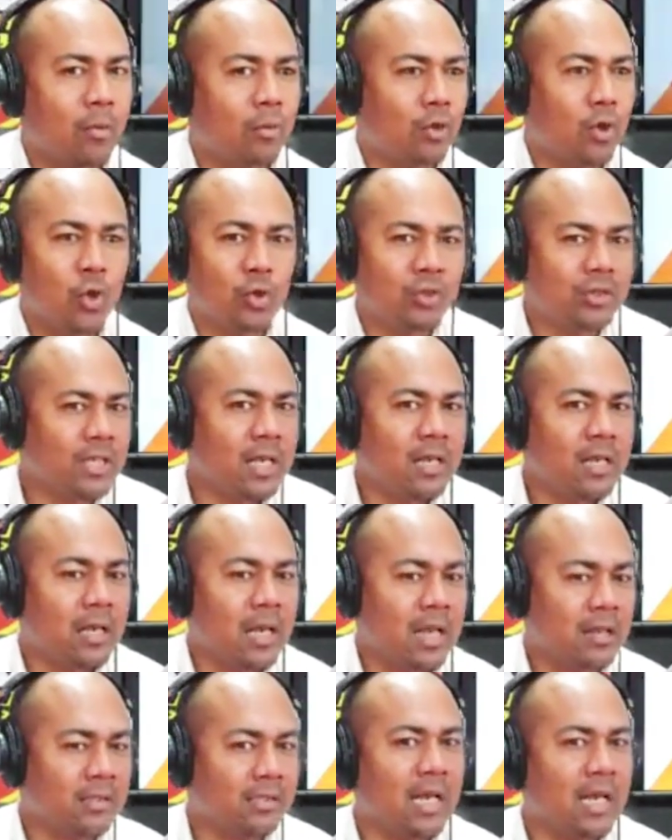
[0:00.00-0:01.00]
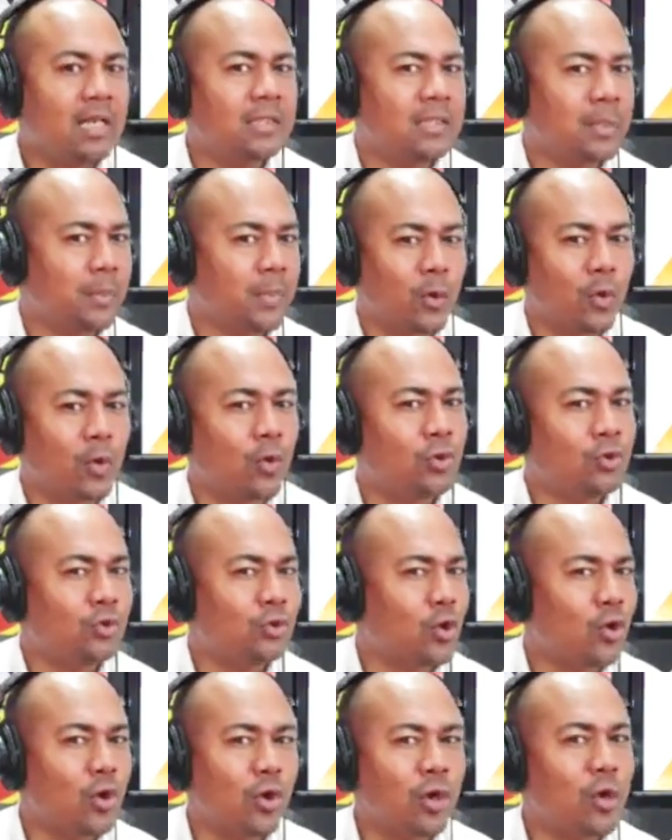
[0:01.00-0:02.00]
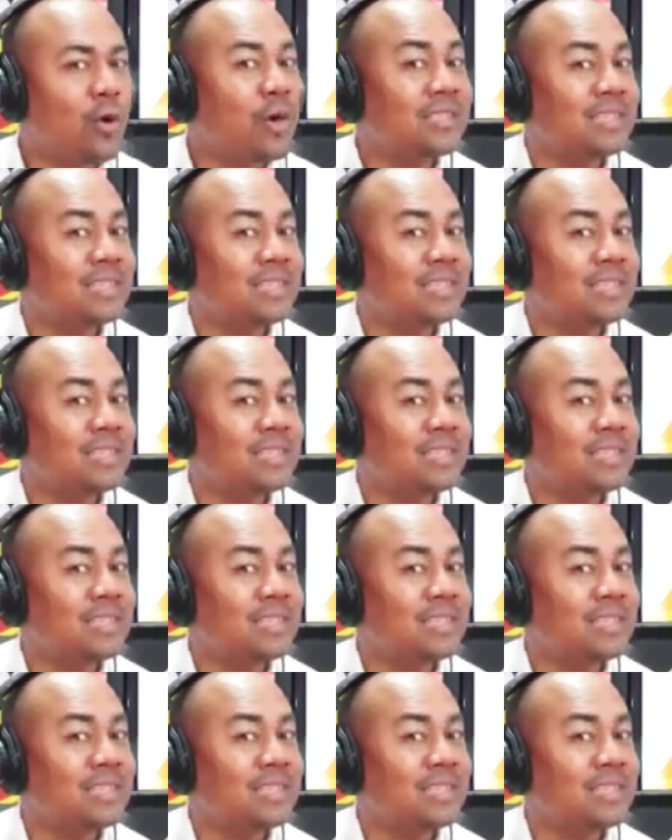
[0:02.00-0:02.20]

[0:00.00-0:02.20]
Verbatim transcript: No sé la distancia, pero yo no creo que